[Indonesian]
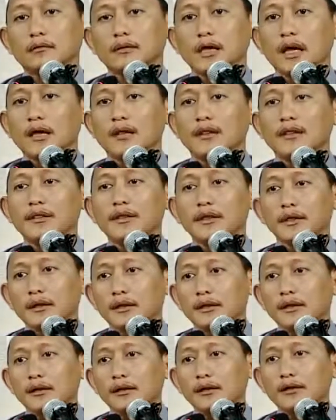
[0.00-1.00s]

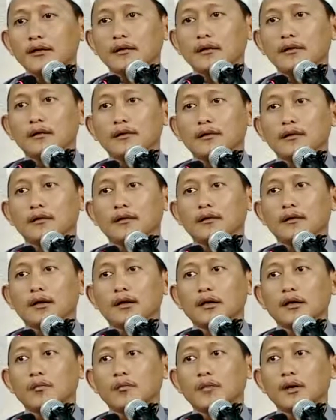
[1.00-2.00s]
tahdir
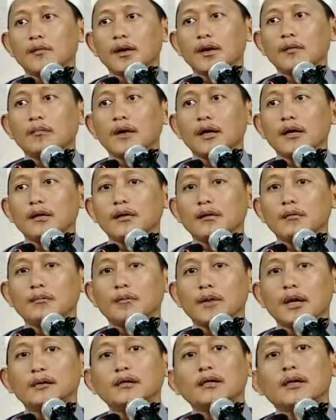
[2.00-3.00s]
kalau memang pada
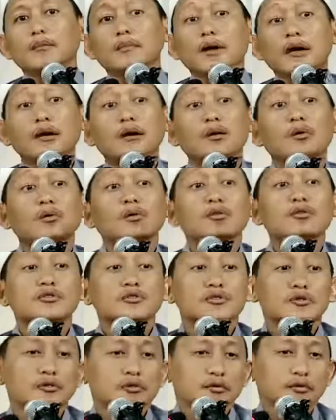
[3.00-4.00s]
tempatnya
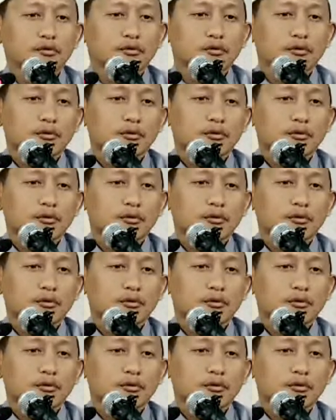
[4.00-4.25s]
bagus